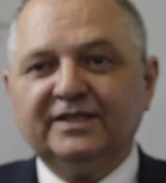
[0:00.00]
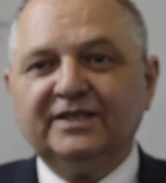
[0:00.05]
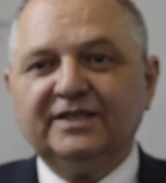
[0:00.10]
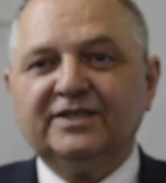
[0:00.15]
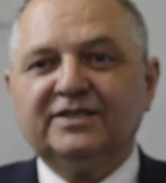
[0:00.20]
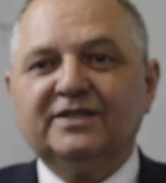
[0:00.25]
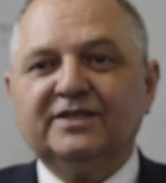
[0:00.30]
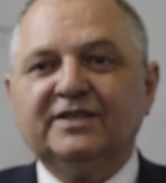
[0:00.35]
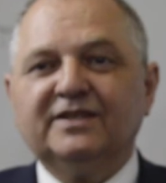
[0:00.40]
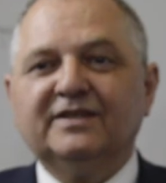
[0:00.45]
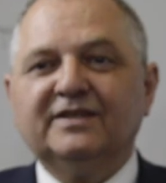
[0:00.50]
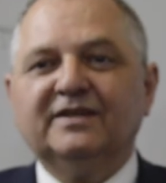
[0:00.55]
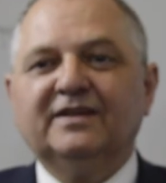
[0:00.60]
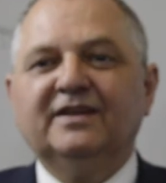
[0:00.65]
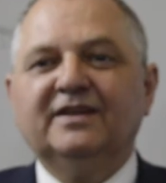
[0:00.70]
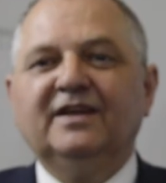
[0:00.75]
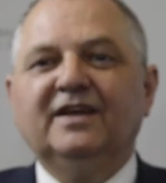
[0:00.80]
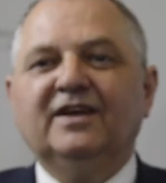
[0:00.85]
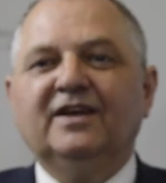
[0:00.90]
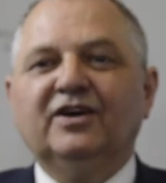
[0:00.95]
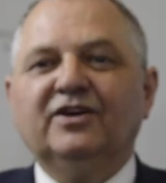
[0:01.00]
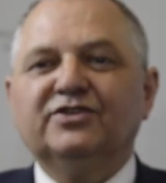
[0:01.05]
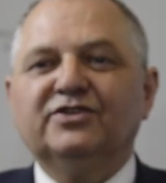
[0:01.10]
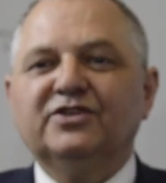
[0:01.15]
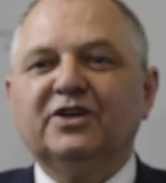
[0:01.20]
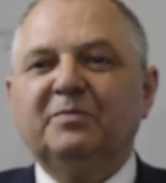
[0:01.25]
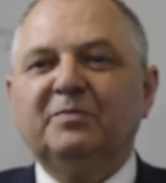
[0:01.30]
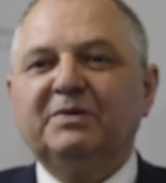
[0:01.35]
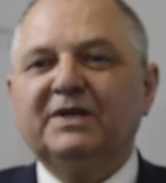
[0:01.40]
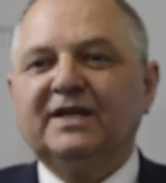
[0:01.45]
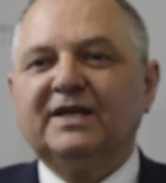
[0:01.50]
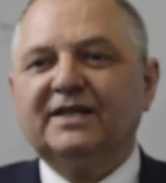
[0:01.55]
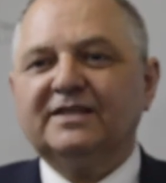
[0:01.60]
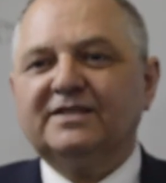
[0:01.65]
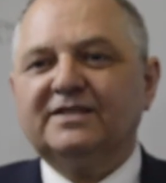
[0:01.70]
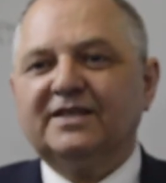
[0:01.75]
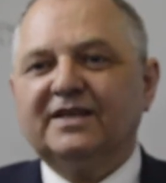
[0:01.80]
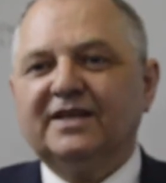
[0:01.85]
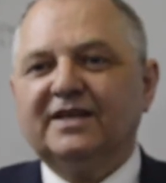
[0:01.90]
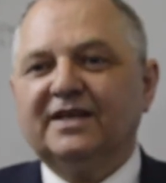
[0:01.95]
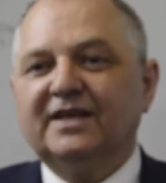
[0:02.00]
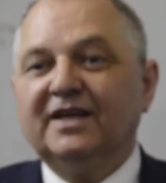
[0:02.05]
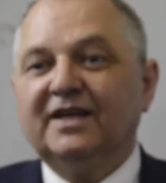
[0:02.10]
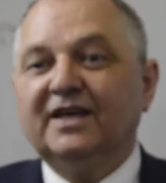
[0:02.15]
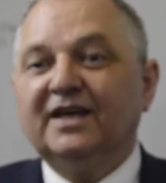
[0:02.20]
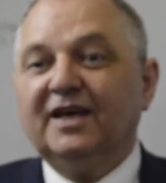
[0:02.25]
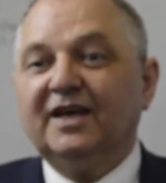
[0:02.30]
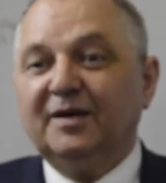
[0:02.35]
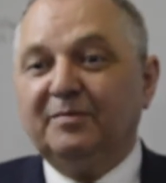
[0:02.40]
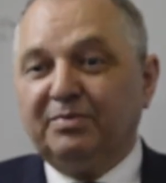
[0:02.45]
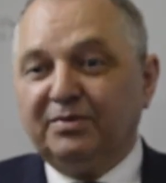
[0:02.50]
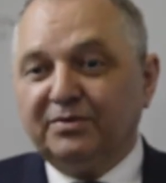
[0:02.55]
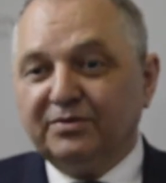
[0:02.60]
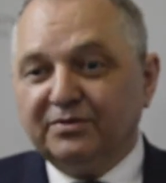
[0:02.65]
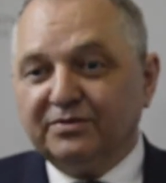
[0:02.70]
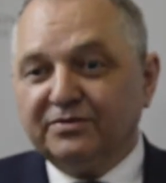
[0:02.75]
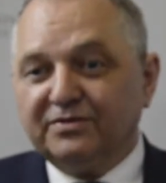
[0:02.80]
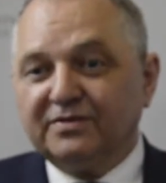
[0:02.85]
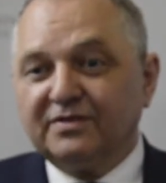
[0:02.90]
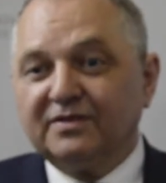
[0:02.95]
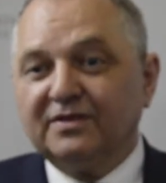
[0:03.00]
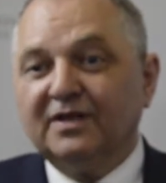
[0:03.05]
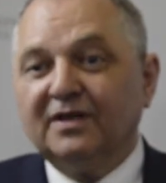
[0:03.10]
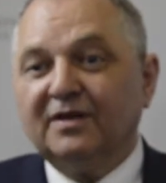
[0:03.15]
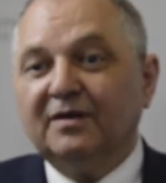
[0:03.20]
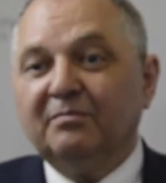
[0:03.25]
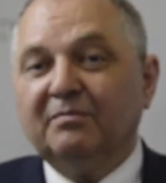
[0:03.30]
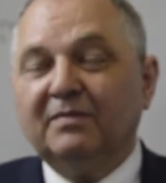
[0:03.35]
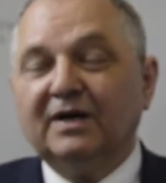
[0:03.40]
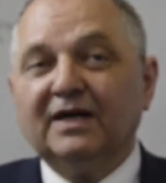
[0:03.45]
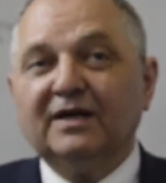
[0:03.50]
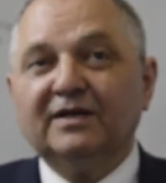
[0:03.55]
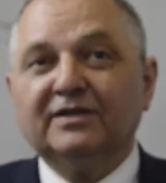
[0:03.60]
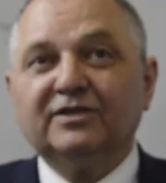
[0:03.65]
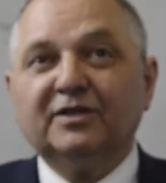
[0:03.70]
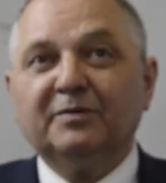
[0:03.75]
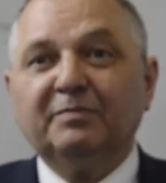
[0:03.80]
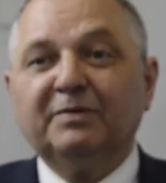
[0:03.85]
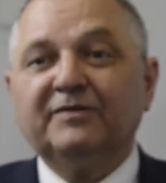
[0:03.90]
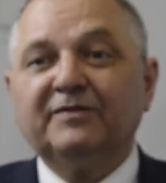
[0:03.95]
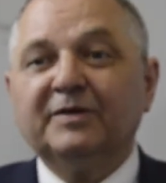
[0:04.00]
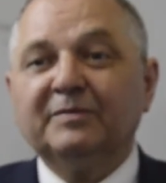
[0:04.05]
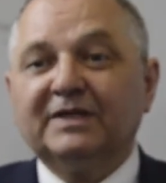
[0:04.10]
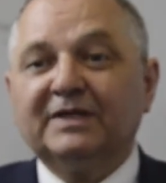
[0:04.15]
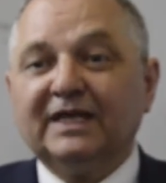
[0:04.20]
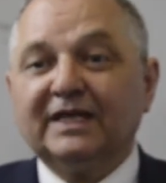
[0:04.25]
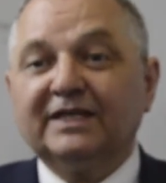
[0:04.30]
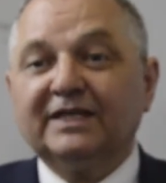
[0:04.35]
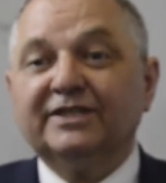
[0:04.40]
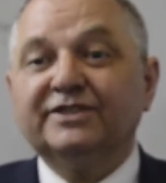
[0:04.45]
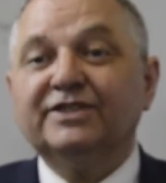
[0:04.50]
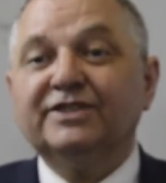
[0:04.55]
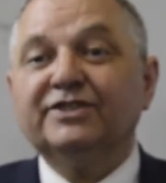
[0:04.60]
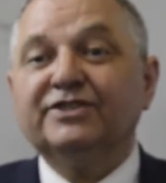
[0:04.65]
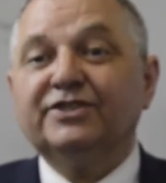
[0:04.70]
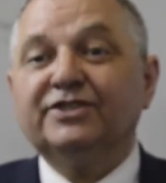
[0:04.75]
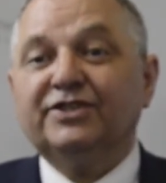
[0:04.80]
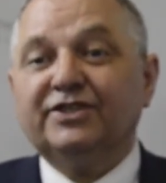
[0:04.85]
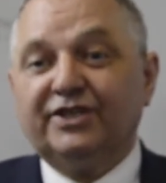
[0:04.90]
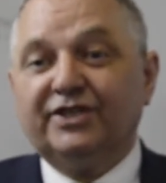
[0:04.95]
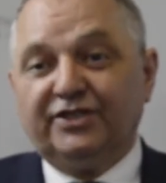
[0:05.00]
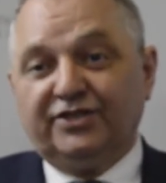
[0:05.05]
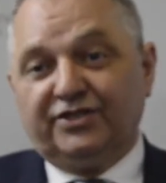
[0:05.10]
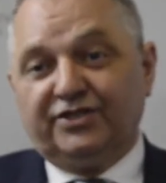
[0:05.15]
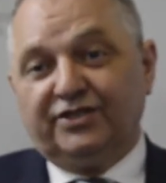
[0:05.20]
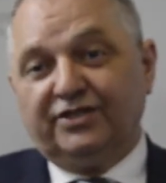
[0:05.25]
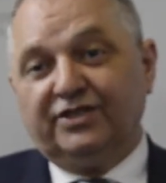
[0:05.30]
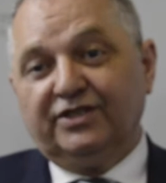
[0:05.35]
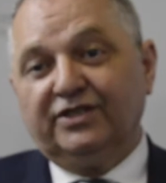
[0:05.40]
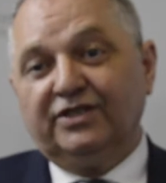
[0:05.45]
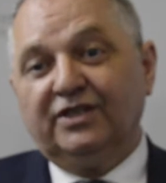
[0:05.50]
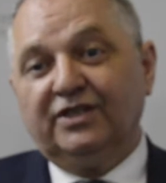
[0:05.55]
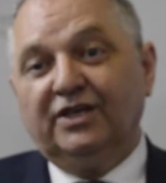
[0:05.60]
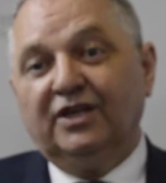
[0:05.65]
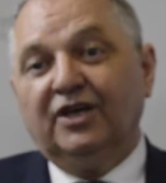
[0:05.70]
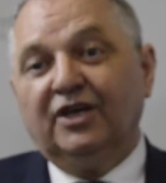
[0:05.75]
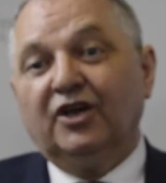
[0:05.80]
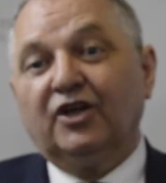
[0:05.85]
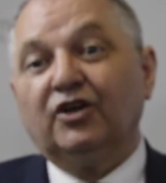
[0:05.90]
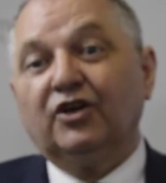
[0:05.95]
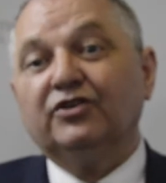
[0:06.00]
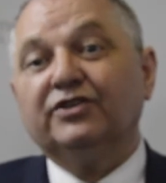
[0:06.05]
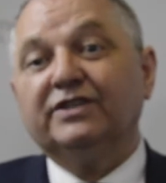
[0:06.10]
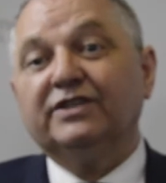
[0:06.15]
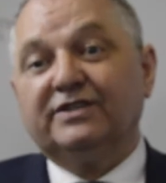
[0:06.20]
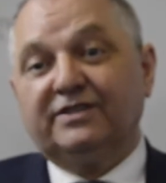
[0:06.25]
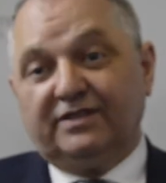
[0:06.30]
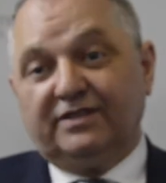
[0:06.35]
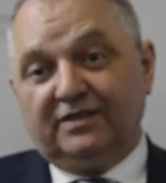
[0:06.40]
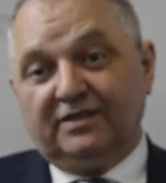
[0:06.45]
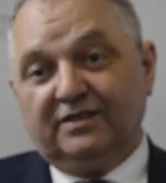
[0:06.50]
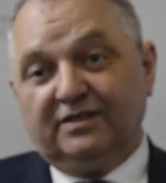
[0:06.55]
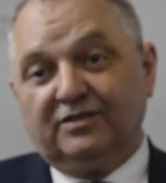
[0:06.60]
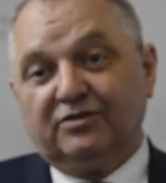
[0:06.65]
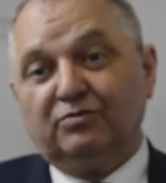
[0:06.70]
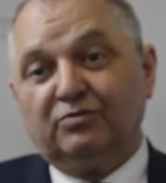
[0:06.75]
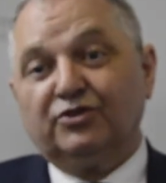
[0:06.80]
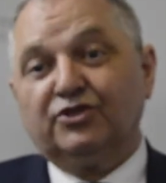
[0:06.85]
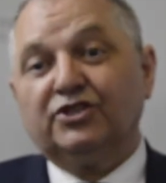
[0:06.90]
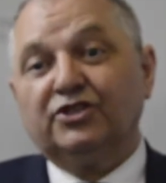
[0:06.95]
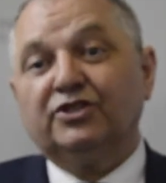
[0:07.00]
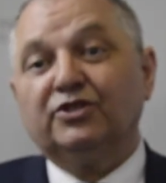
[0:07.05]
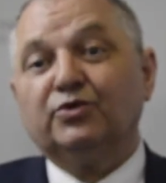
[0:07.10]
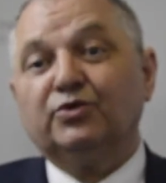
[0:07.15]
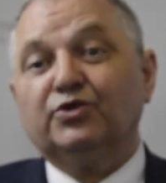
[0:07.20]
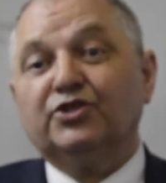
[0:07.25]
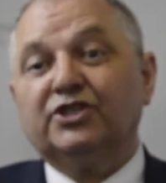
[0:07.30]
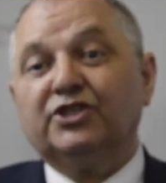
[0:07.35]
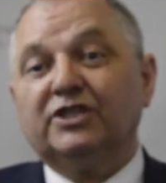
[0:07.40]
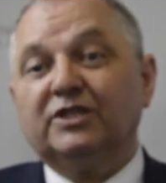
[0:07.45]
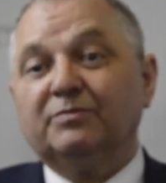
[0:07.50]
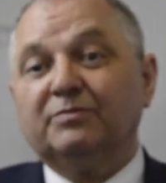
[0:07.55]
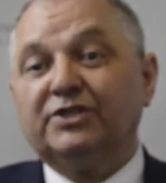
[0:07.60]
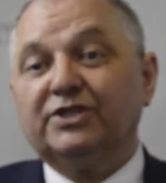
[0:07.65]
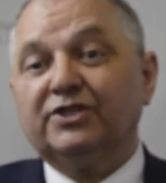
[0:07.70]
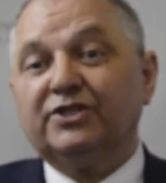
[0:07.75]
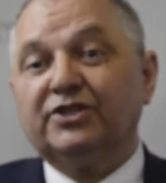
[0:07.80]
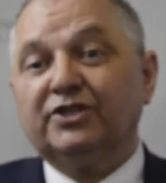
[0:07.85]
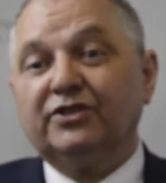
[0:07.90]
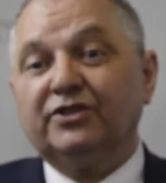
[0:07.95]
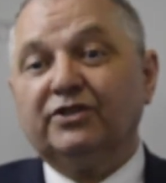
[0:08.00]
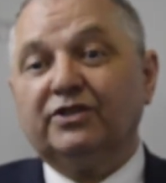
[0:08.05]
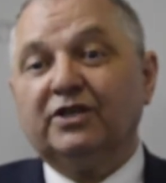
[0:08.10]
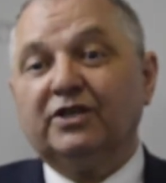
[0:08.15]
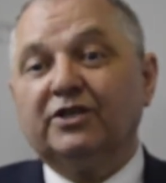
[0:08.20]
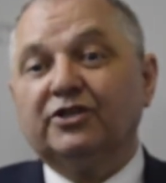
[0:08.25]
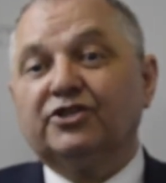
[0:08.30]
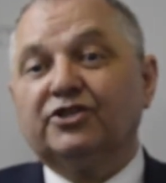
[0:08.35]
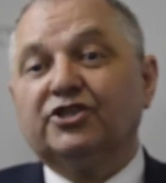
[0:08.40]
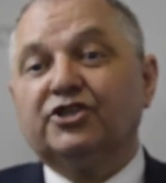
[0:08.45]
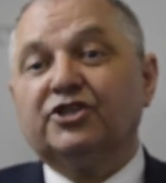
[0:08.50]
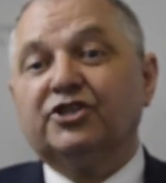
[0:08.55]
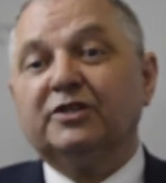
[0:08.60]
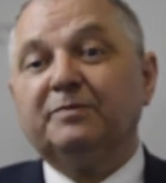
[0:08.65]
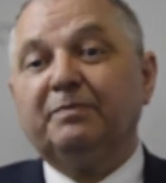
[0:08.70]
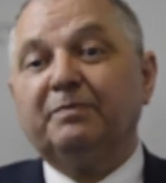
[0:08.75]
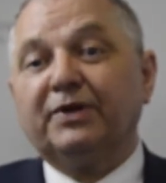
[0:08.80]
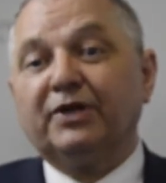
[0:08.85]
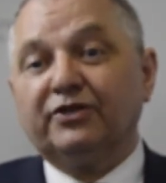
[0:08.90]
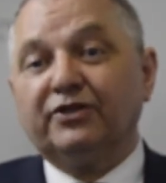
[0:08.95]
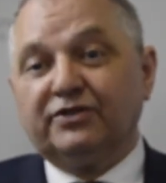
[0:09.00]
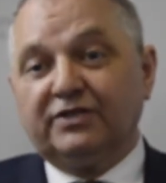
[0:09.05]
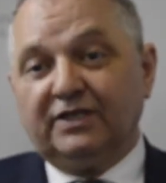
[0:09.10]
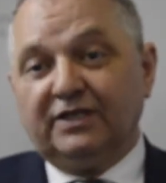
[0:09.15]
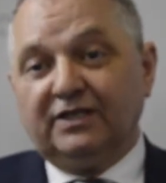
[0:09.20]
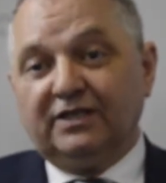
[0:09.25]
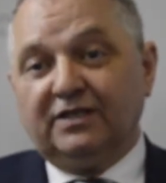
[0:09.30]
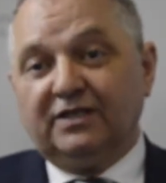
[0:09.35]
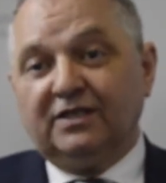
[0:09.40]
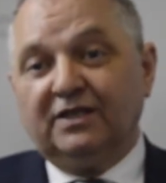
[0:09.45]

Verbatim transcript: Jeśli e, chodzi o aplikację E+, ma, to powiem tak, na dzień dzisiejszy rolnicy złożyli już 73%